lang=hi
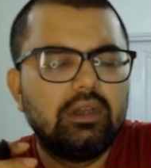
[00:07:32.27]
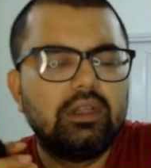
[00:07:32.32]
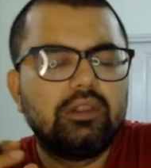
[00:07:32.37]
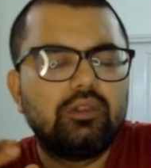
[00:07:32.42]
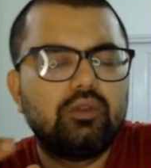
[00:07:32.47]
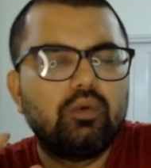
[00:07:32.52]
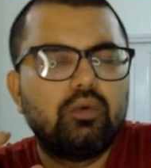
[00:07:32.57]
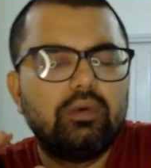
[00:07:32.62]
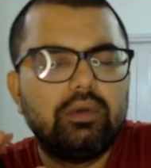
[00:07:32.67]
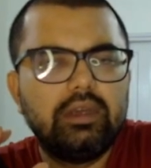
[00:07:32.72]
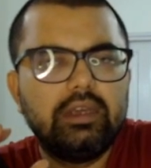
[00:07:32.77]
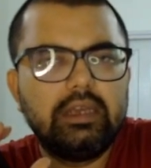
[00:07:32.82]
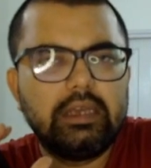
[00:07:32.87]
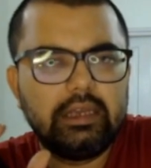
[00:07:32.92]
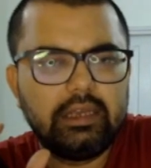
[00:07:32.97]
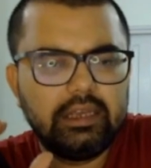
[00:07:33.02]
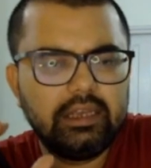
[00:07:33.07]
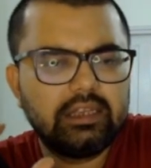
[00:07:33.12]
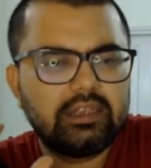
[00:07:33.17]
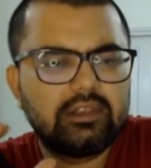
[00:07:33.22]
तो
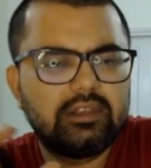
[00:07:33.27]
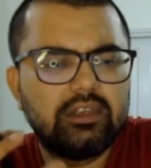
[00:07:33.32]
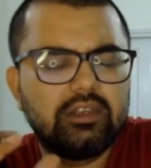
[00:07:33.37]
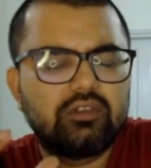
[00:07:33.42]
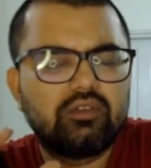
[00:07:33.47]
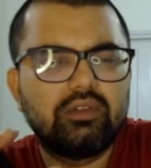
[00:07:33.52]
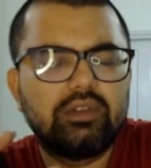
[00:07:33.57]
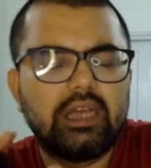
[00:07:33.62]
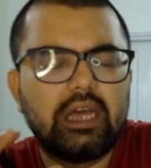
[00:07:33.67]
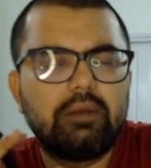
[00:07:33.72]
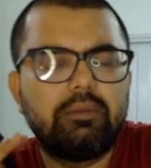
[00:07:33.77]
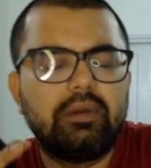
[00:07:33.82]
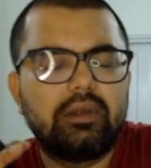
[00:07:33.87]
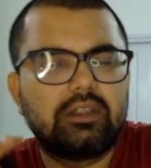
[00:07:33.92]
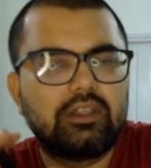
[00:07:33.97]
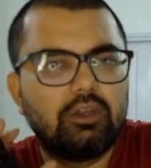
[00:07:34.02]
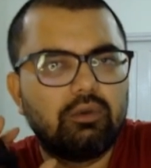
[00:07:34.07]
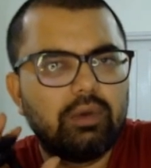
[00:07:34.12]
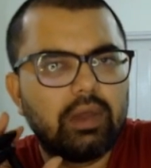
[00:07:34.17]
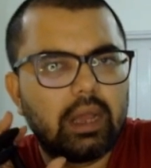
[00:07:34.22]
इस चीज़ को ध्यान में
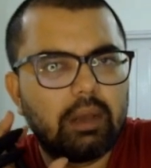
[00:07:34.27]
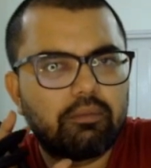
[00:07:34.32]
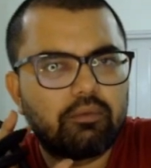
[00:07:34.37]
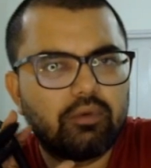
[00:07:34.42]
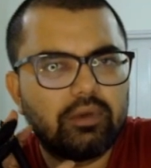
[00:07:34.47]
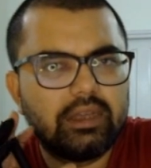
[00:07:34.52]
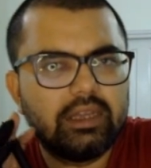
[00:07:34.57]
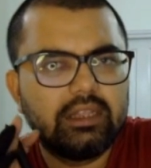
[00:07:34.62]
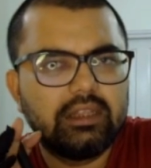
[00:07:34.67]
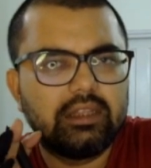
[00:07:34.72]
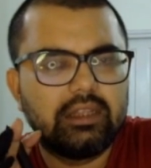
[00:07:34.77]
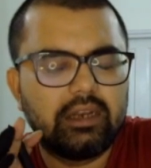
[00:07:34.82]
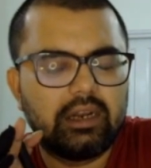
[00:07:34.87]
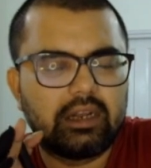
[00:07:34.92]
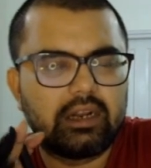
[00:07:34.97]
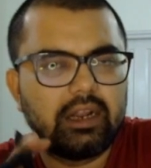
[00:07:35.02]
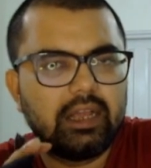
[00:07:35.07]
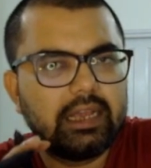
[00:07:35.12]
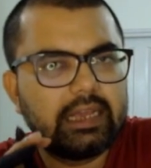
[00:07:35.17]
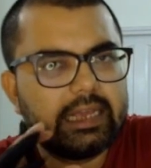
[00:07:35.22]
रखते हुए आपको ये
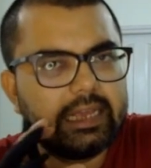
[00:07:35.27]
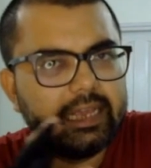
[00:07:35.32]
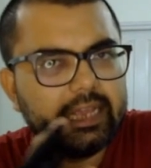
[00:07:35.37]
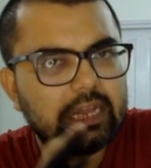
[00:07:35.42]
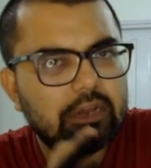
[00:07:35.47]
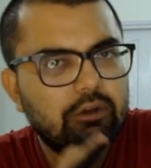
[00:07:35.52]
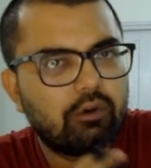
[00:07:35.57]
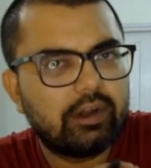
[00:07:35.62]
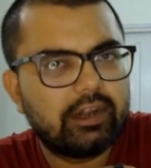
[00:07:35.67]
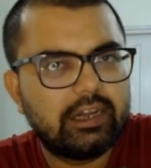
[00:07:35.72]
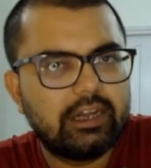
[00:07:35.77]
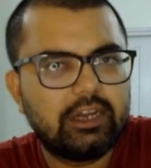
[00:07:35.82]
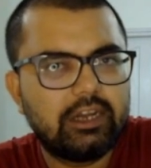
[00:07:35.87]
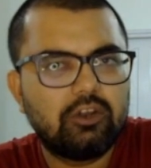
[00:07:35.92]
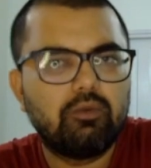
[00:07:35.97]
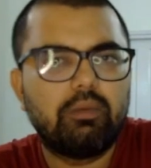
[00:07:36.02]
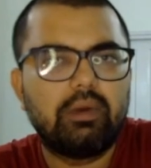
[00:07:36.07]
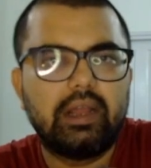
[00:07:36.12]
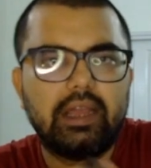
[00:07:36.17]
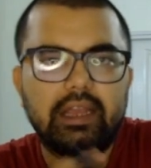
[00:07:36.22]
रखना है कि एक क्वांटिटी
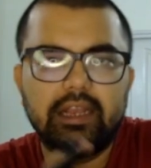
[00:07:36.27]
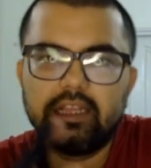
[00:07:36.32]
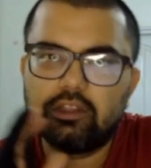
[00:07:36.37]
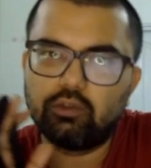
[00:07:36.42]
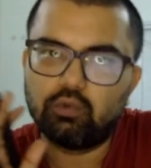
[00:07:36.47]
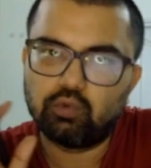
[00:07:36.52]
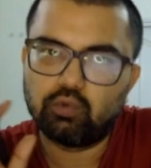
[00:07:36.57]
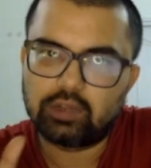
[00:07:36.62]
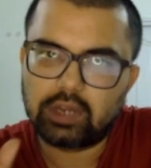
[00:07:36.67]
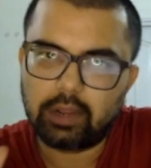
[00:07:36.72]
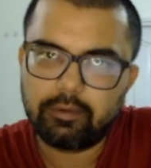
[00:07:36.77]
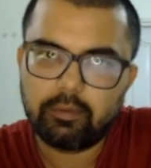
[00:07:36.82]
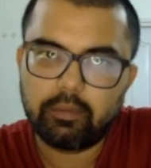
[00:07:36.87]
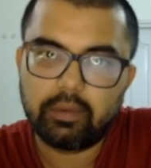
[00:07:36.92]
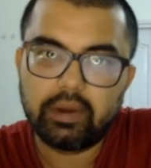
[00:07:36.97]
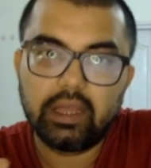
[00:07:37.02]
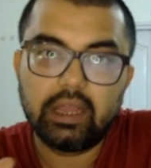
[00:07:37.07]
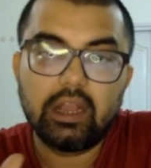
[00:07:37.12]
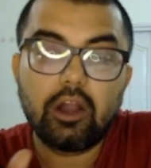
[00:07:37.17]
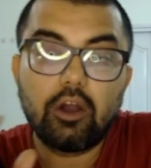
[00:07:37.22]
को बढ़ाएंगे तो दूसरा भी
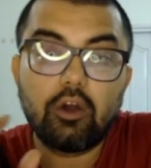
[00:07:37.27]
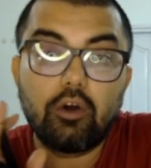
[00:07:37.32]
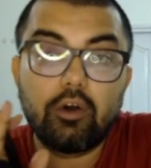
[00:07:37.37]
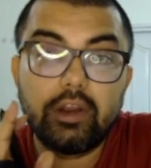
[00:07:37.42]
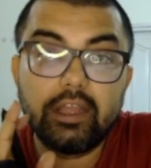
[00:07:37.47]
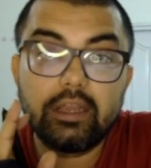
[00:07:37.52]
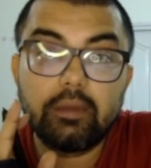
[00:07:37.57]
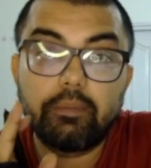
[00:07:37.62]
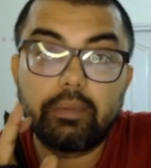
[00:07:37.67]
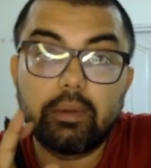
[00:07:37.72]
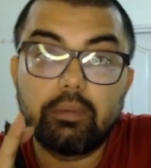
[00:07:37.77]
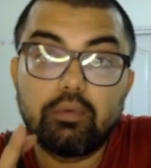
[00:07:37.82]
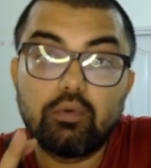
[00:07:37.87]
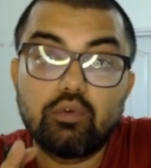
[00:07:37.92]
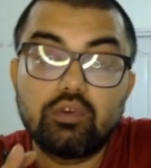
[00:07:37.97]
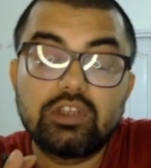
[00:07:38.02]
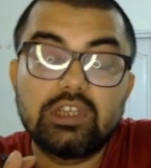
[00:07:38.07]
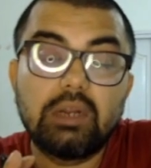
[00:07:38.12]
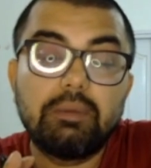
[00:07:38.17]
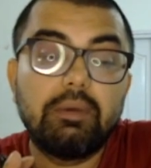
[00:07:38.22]
बढ़ेगा और एक
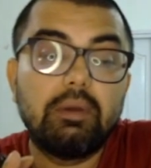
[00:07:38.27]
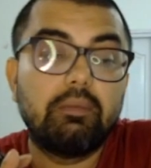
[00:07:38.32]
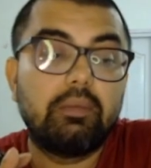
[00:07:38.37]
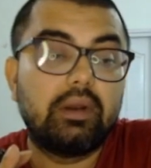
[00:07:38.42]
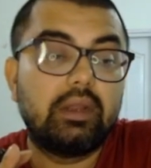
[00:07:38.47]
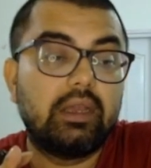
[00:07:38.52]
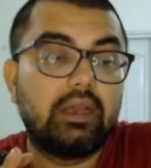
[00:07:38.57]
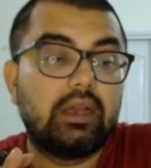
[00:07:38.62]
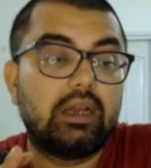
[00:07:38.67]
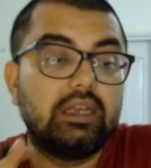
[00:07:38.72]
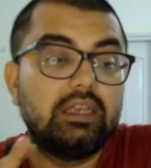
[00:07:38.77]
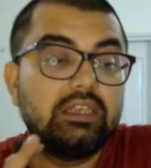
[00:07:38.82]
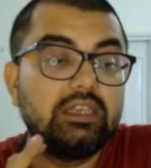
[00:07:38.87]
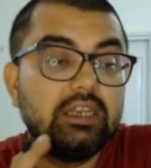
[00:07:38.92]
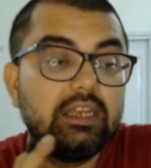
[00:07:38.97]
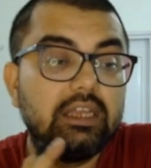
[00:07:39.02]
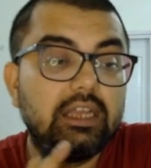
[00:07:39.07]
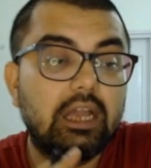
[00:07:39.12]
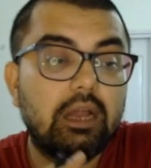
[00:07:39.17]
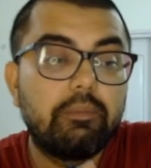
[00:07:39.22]
प्रपोर्शन में बढ़ेगा
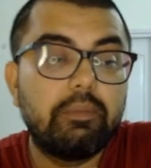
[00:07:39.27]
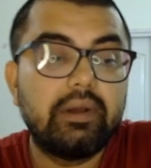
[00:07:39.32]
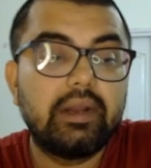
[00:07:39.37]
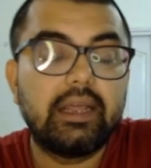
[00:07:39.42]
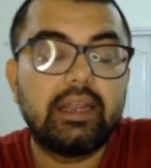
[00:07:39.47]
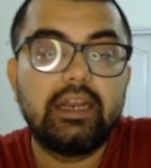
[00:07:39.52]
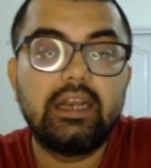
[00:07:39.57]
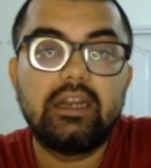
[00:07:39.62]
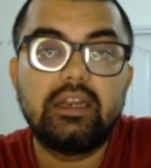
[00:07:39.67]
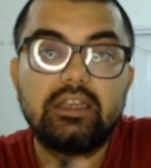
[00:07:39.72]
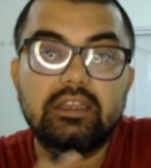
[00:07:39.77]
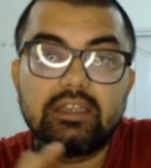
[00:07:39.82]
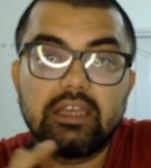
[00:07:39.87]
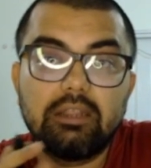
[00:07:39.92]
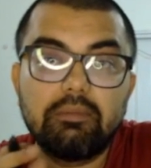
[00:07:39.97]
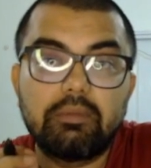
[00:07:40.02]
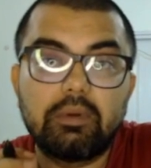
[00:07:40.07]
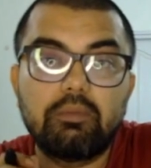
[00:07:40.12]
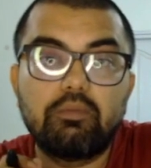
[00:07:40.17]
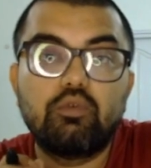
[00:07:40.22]
इसीलिए यहाँ पर डायरेक्ट के साथ
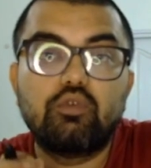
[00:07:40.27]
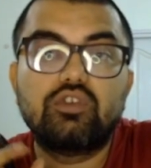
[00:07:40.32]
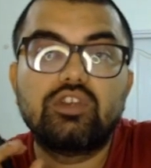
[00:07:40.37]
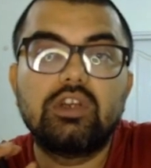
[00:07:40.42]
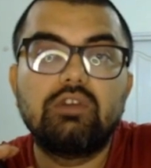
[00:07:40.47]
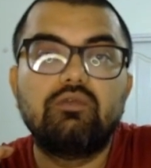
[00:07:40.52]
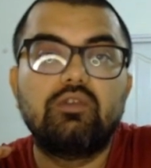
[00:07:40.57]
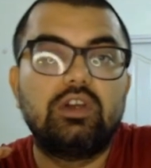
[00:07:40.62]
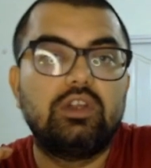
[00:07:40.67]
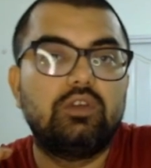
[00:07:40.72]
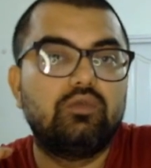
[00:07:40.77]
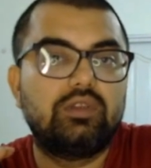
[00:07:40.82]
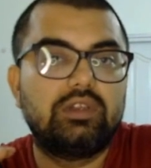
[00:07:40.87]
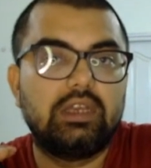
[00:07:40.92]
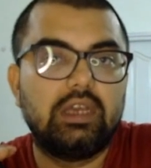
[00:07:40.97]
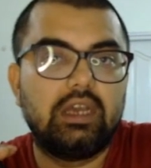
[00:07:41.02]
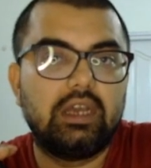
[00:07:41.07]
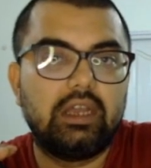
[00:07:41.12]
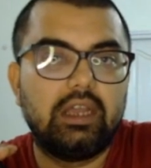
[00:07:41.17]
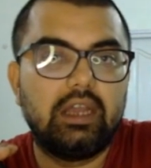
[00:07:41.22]
प्रपोर्सन वर्ड यूज़
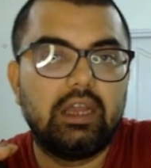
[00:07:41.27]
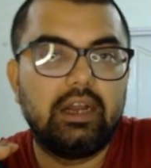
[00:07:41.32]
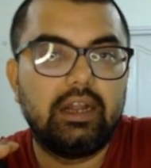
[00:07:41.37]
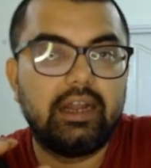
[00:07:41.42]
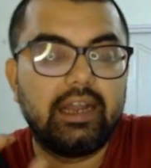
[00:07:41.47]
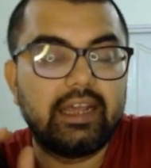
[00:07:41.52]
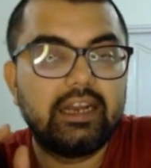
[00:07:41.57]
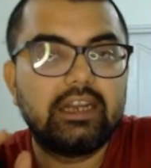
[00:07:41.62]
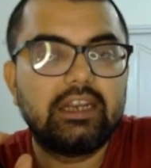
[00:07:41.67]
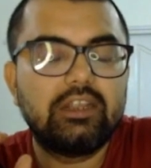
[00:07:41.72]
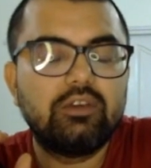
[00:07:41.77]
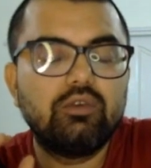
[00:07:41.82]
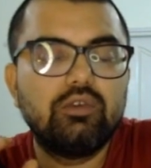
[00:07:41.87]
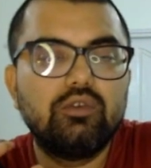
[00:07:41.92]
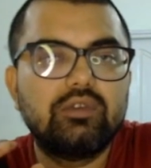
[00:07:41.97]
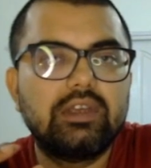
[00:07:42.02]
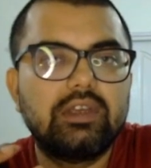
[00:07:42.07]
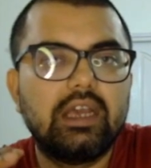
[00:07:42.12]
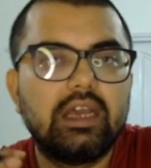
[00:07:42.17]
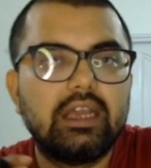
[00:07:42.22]
किया गया है डायरेक्ट क्यों
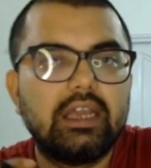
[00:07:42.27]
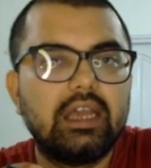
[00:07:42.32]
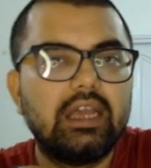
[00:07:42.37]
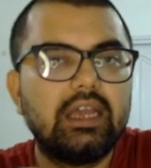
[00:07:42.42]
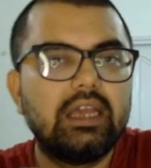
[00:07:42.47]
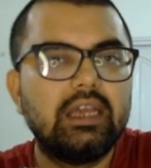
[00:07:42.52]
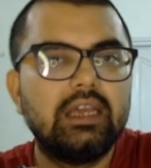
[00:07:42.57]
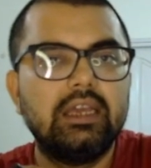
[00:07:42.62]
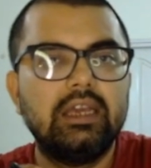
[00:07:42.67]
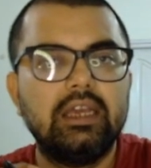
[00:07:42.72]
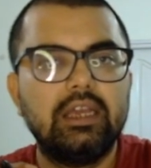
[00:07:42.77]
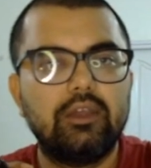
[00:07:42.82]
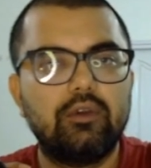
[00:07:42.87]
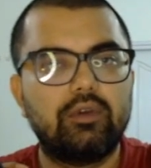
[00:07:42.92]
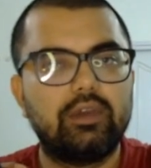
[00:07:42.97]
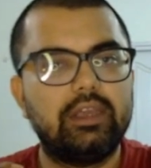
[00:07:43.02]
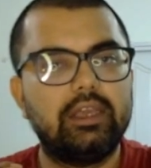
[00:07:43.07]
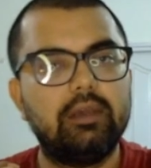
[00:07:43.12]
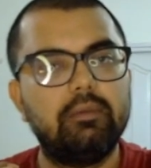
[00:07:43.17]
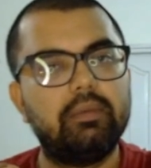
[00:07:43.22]
यूज़ किया गया है
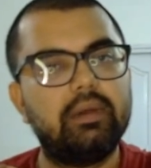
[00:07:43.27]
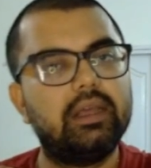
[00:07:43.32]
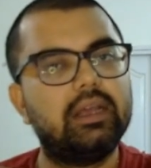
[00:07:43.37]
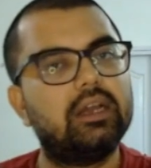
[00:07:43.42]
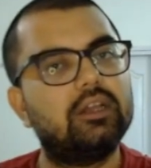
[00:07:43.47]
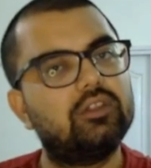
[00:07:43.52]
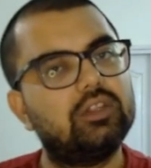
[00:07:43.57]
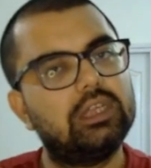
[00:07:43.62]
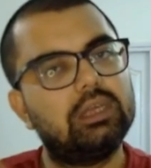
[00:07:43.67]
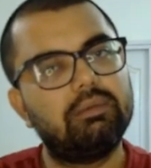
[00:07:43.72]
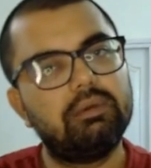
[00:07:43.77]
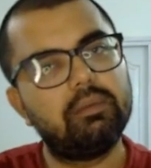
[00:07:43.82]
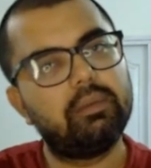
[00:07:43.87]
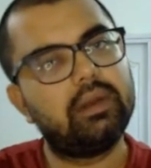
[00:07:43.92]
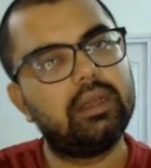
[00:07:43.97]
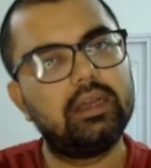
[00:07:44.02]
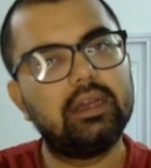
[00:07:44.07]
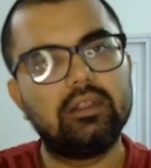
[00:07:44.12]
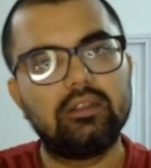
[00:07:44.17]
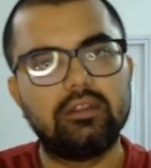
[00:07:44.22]
क्योंकि ये बढ़ेगा तो ये भी
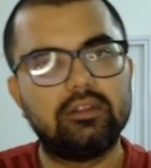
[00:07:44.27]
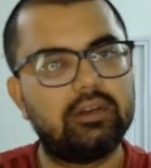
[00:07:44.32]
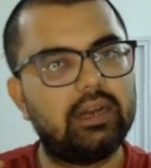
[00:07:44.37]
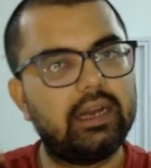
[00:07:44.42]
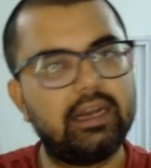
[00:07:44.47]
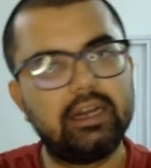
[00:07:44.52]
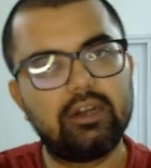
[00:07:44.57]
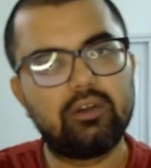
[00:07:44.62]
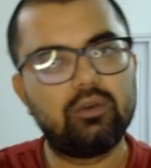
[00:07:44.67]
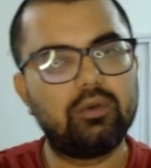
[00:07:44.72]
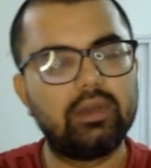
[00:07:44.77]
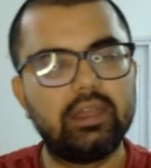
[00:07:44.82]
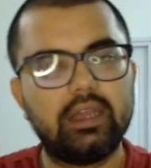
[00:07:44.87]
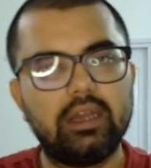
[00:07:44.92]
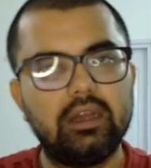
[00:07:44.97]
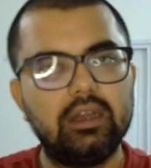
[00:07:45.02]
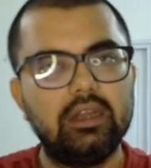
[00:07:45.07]
बढ़ेगा तो डायरेक्ट हो गया